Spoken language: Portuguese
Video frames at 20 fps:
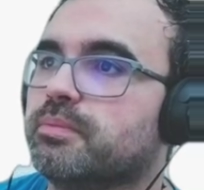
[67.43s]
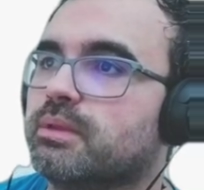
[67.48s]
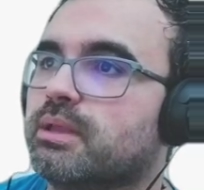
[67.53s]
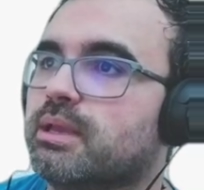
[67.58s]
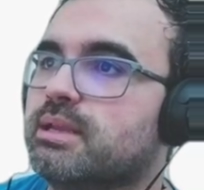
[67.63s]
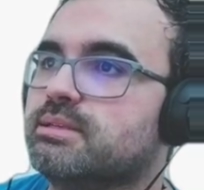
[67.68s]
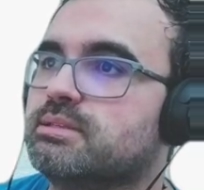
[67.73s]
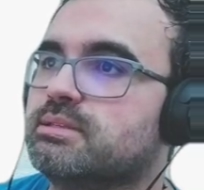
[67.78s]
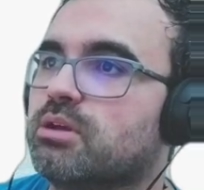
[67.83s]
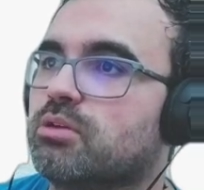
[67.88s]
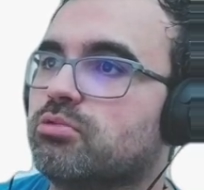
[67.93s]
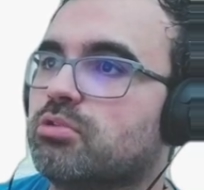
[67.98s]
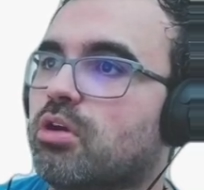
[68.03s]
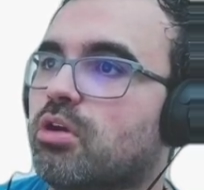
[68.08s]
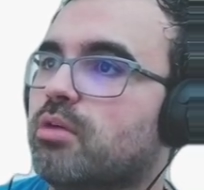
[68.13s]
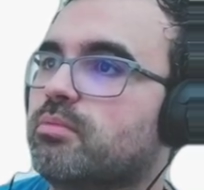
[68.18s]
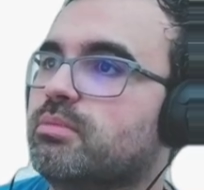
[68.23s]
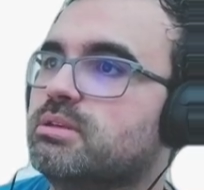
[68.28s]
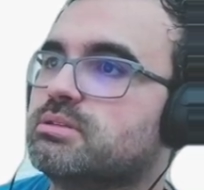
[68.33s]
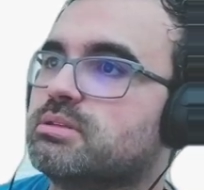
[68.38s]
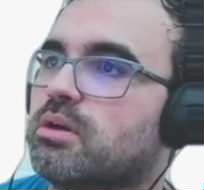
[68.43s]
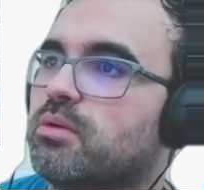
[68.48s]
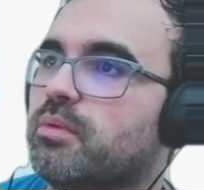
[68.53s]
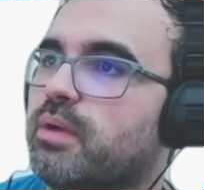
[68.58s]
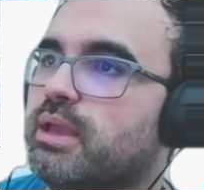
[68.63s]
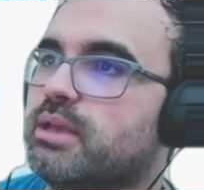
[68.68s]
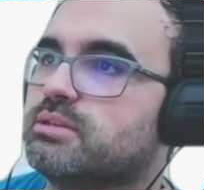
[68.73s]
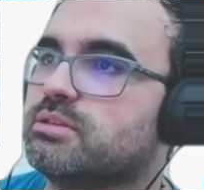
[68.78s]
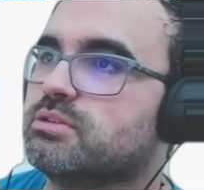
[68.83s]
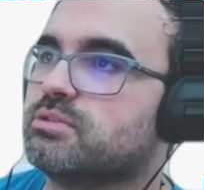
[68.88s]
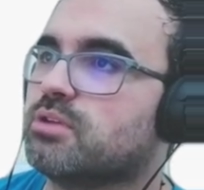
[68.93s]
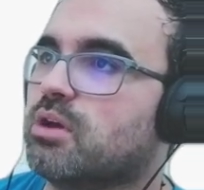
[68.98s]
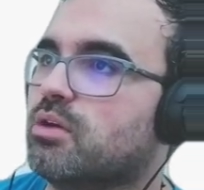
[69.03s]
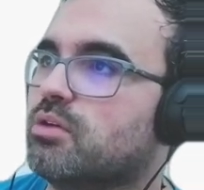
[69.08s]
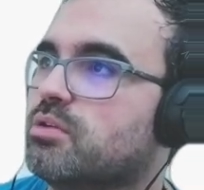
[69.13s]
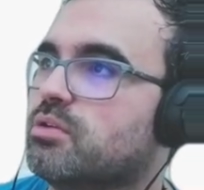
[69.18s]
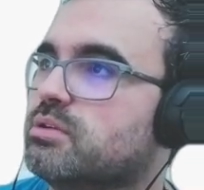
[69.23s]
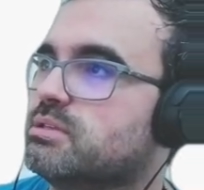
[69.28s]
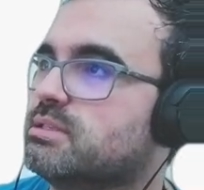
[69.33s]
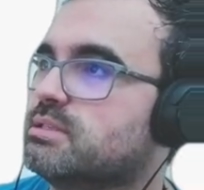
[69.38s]
Eles têm um nome, são esses.
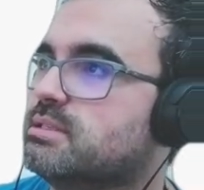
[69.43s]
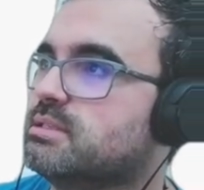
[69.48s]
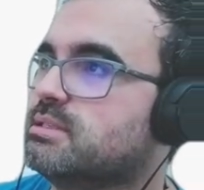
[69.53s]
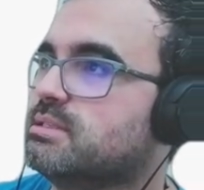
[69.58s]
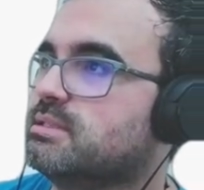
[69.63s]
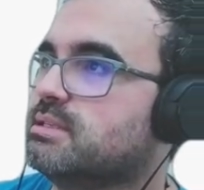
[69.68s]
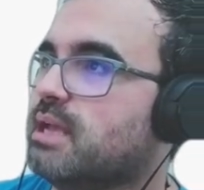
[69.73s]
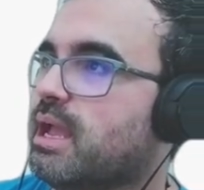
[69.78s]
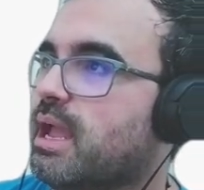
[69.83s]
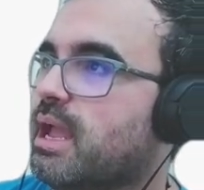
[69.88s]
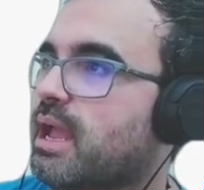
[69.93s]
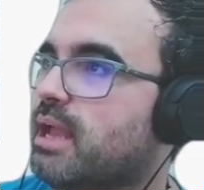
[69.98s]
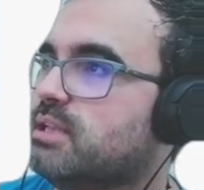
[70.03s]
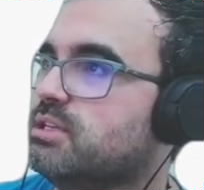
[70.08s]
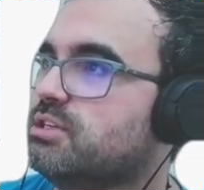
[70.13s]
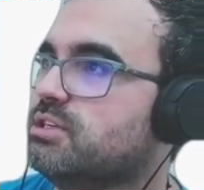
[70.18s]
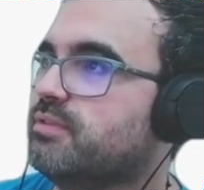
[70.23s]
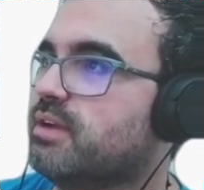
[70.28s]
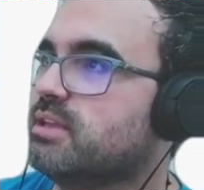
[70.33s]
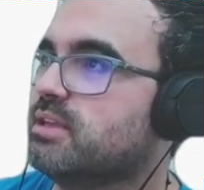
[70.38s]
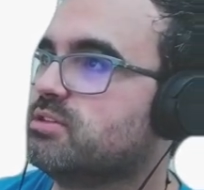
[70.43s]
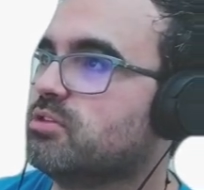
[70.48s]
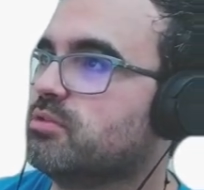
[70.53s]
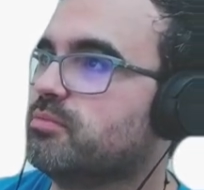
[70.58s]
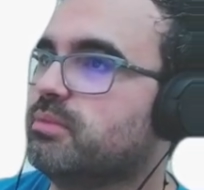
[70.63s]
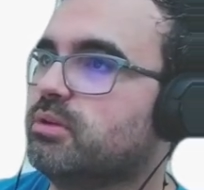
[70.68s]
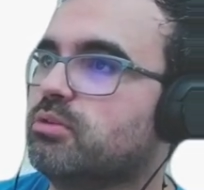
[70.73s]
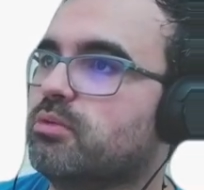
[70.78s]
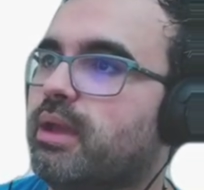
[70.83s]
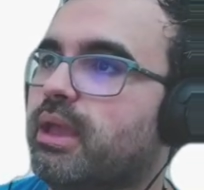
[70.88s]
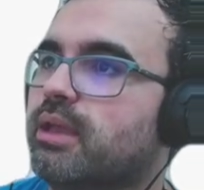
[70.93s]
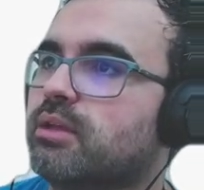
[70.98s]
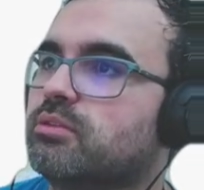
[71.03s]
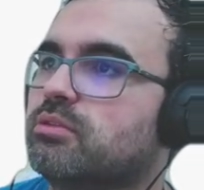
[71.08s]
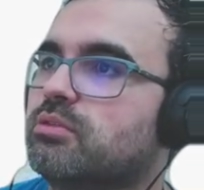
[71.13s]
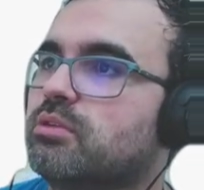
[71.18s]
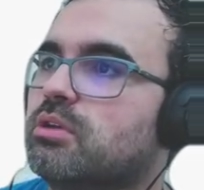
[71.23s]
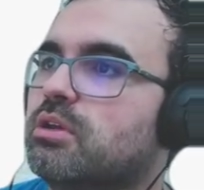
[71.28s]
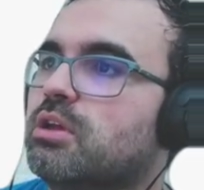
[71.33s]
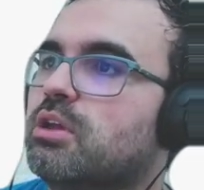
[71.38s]
7 vai ser o
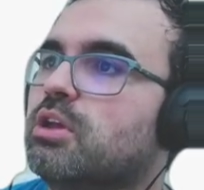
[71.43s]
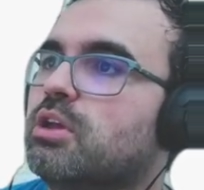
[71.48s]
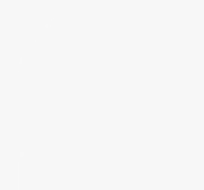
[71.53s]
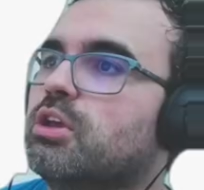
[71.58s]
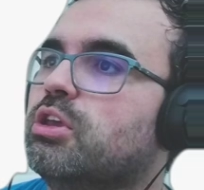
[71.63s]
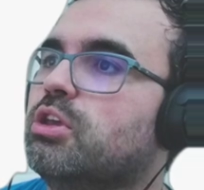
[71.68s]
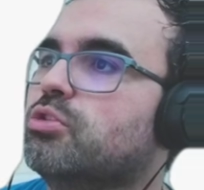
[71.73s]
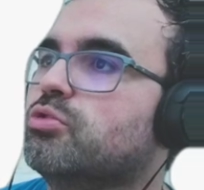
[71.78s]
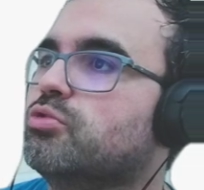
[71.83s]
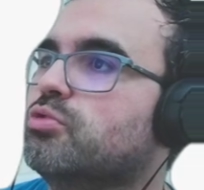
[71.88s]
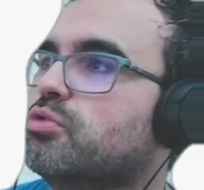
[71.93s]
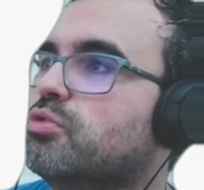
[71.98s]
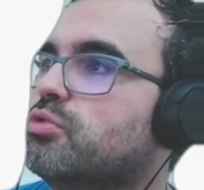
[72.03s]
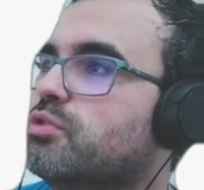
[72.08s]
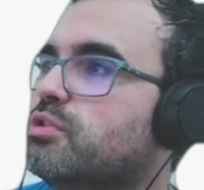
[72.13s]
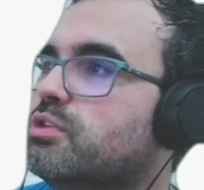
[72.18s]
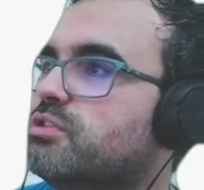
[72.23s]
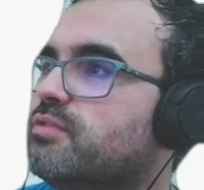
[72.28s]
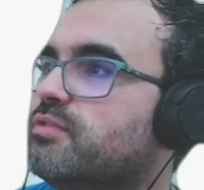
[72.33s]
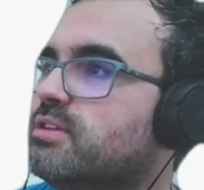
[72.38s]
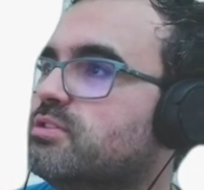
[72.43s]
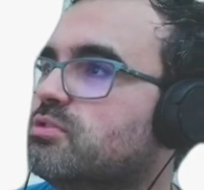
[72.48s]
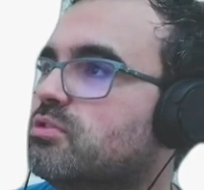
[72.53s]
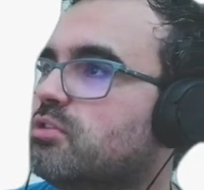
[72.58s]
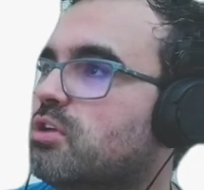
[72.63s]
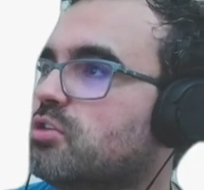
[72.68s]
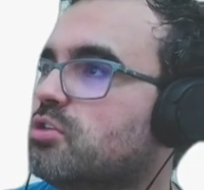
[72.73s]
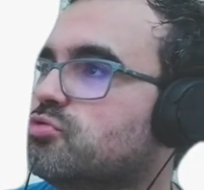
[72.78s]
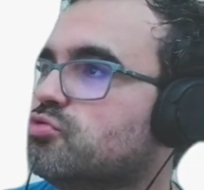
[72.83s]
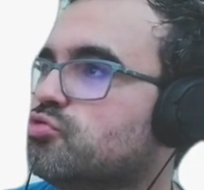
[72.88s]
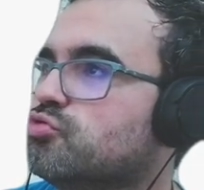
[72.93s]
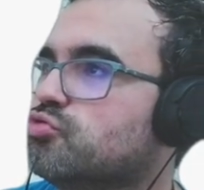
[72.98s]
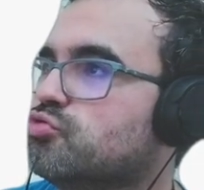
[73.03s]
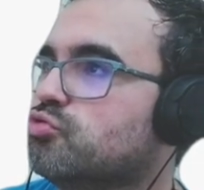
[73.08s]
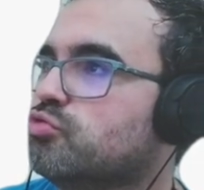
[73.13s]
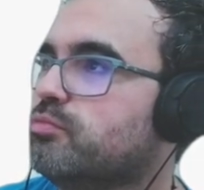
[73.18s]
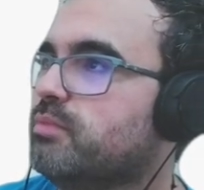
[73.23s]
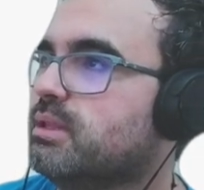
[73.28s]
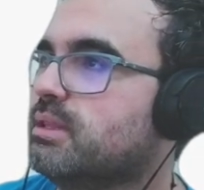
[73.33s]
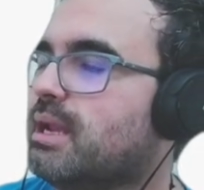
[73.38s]
minuendo e o 2 vai ser o nosso
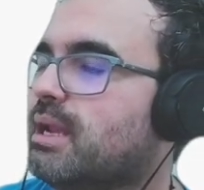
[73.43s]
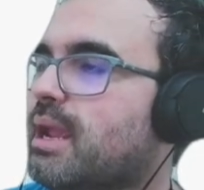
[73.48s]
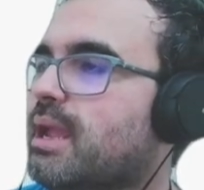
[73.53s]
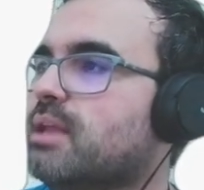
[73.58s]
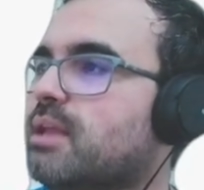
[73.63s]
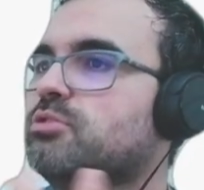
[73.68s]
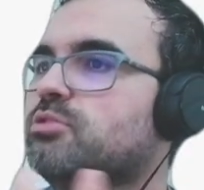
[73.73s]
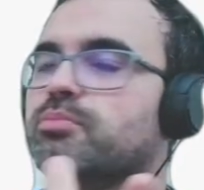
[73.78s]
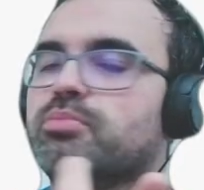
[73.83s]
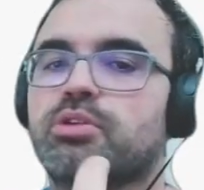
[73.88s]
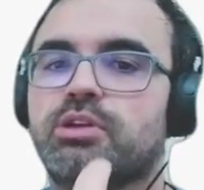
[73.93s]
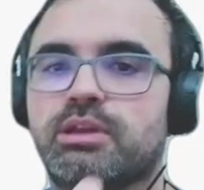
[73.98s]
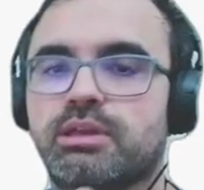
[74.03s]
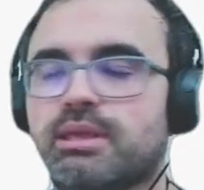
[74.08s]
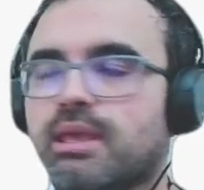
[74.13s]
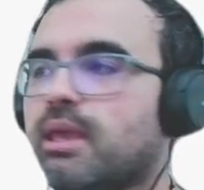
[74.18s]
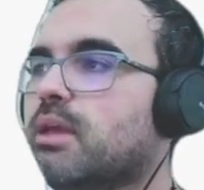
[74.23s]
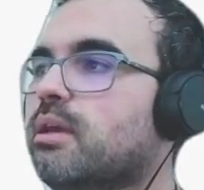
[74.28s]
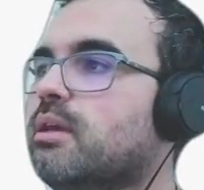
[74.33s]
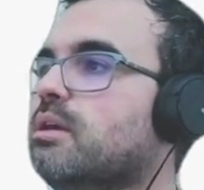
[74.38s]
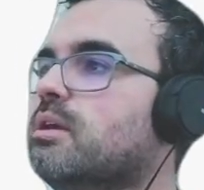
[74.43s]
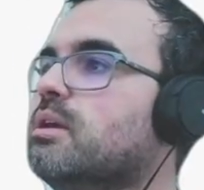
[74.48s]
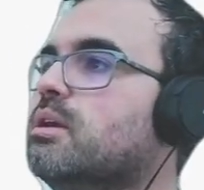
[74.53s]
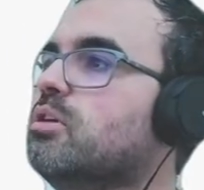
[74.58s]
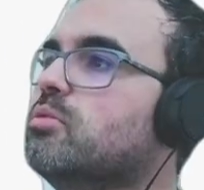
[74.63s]
subtraindo. Por quê?